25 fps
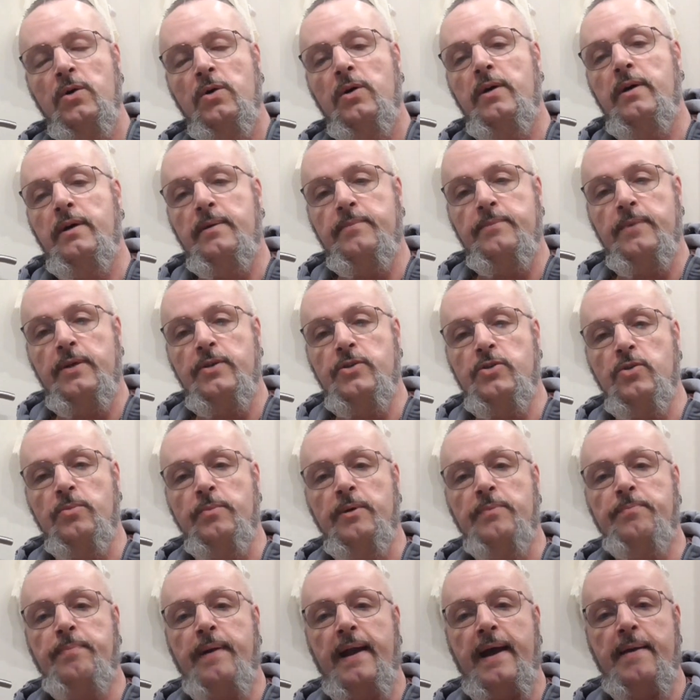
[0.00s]
Ähm,
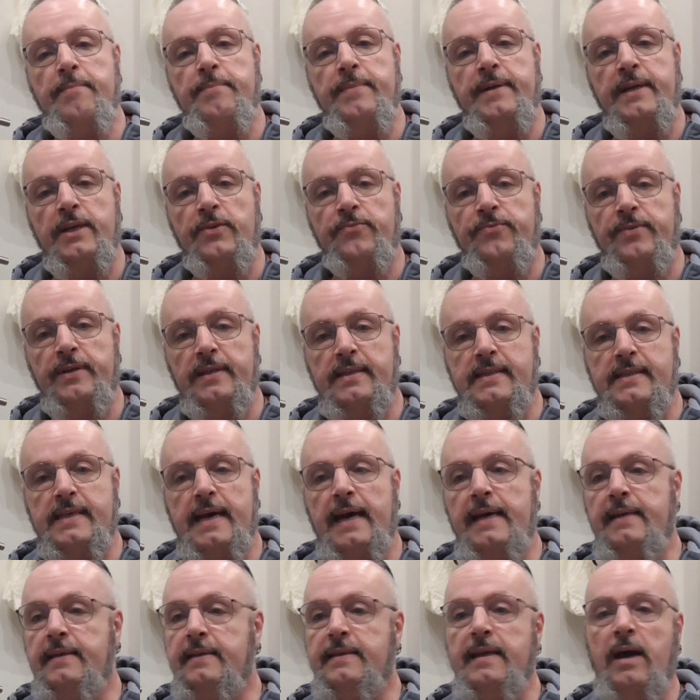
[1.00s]
somit bleibt mir nicht viel
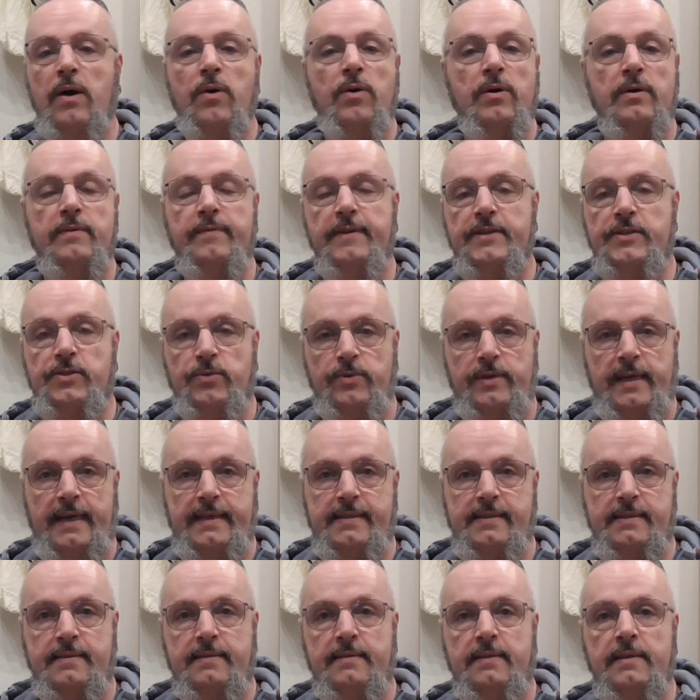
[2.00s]
Zeit, da irgendwas zu
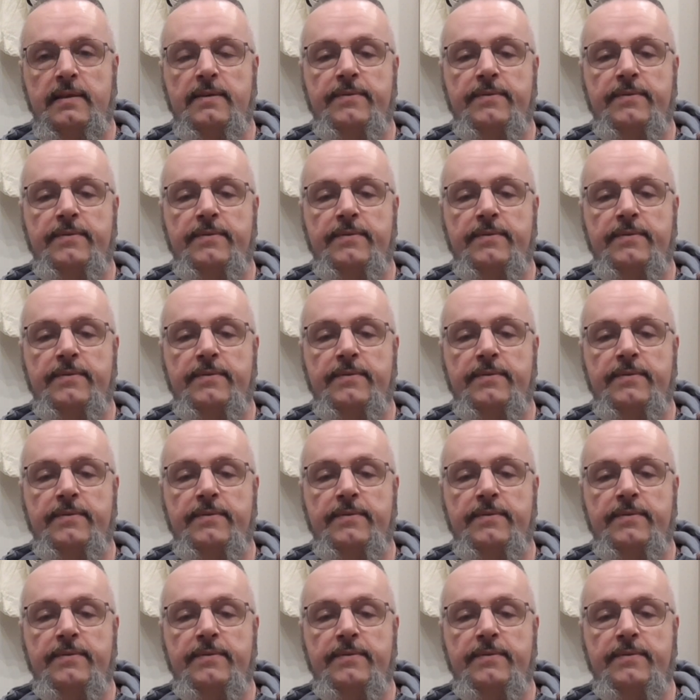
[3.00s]
testen.